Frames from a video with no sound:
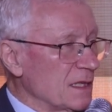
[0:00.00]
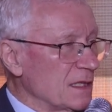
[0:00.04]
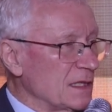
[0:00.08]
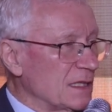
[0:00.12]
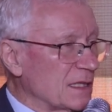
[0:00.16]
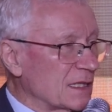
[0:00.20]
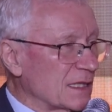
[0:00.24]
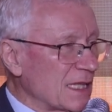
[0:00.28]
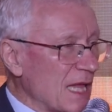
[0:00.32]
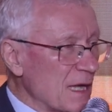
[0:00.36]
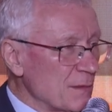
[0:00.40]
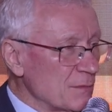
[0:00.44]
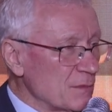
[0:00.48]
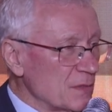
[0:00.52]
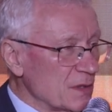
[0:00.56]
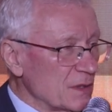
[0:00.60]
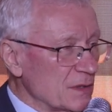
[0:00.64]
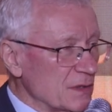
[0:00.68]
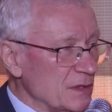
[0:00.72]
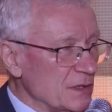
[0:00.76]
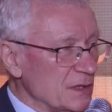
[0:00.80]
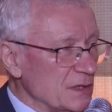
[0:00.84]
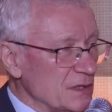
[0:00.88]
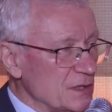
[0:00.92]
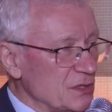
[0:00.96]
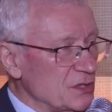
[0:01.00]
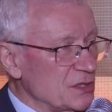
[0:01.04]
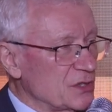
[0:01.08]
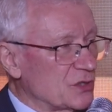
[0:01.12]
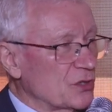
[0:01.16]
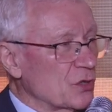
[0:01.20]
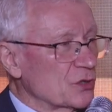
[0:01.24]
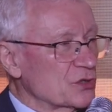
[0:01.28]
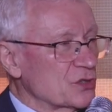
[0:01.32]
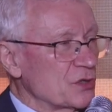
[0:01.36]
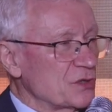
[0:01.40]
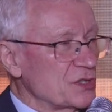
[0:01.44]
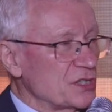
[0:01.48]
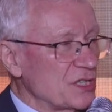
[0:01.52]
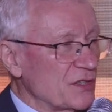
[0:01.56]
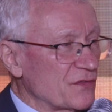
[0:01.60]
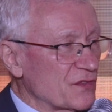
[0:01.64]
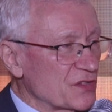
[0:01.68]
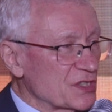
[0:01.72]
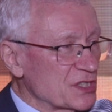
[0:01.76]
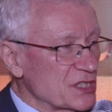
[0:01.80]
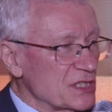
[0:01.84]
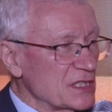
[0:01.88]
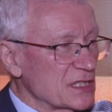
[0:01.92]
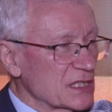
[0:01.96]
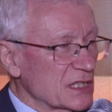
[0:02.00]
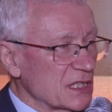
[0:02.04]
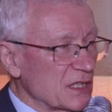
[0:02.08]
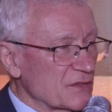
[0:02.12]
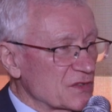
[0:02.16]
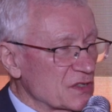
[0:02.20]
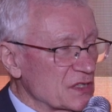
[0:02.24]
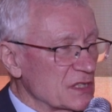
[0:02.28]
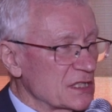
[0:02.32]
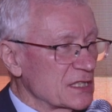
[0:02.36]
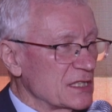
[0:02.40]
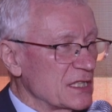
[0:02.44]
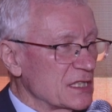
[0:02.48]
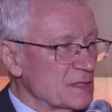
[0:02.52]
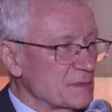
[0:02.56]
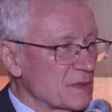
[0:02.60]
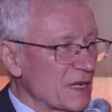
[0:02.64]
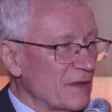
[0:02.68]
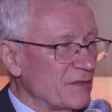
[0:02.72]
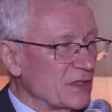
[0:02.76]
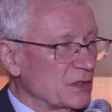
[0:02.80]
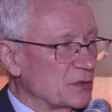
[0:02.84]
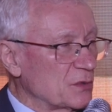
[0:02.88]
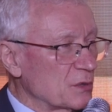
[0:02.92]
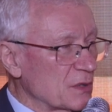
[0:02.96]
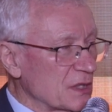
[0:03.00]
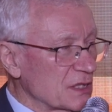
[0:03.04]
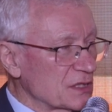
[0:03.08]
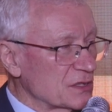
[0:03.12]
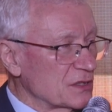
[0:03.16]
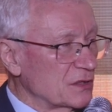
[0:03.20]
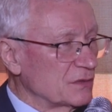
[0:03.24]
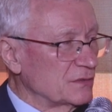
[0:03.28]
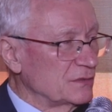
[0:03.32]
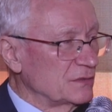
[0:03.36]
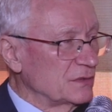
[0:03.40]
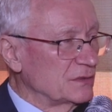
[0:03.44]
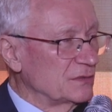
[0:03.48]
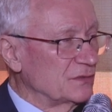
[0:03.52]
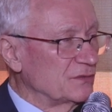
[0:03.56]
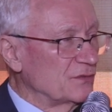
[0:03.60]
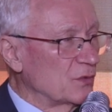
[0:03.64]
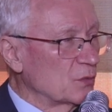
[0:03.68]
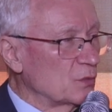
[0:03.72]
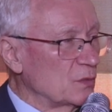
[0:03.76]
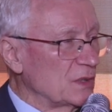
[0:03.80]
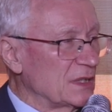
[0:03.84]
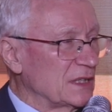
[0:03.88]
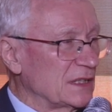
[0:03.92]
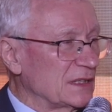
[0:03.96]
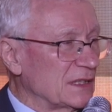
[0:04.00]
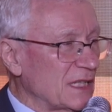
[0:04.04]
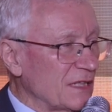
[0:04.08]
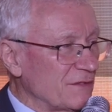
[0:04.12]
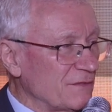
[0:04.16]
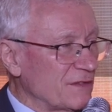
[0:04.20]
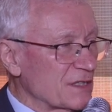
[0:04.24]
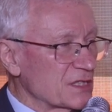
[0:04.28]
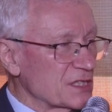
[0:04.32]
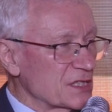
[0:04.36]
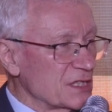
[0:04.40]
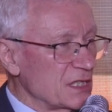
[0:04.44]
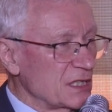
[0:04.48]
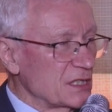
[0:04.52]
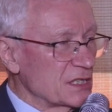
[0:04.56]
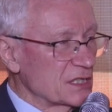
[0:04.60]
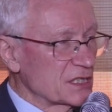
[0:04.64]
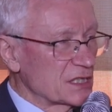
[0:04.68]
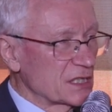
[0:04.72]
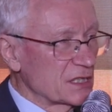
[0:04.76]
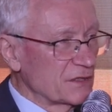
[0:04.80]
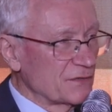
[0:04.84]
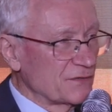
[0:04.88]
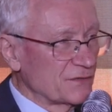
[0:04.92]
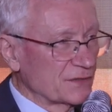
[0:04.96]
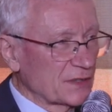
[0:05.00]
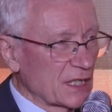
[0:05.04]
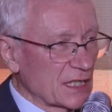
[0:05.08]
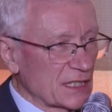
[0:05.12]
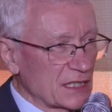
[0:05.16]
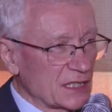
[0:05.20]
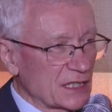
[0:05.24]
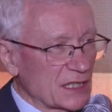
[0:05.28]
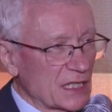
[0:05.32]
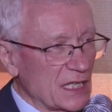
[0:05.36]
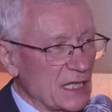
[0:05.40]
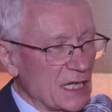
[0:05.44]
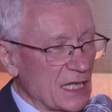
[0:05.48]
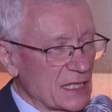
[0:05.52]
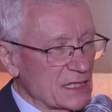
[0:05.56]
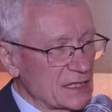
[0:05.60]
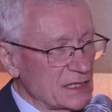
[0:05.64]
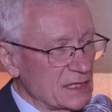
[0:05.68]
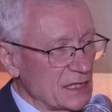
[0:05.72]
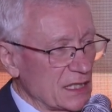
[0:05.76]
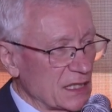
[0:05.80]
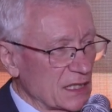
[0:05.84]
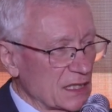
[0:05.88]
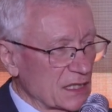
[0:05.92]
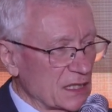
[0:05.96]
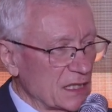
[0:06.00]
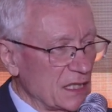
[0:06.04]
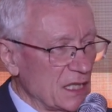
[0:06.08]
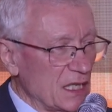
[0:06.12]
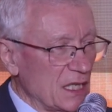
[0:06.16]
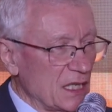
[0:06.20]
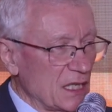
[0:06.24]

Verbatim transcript: I tam toczą się wszystkie, wszystkie sprawy, które są w ogóle najważniejsze w takich relacjach